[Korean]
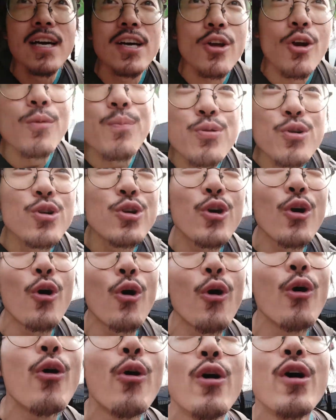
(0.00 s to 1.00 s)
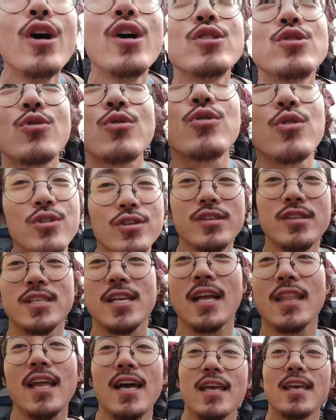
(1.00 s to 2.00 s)
그리고 불교 쪽으로는
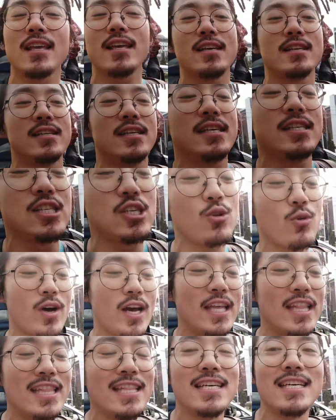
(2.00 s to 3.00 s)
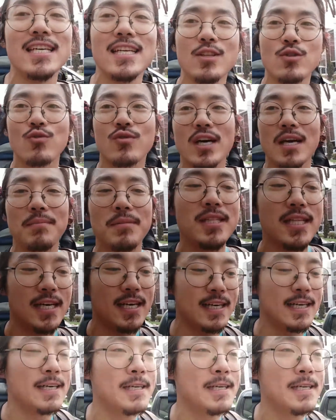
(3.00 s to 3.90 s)
상당히 그 인지도가 있는 국가입니다.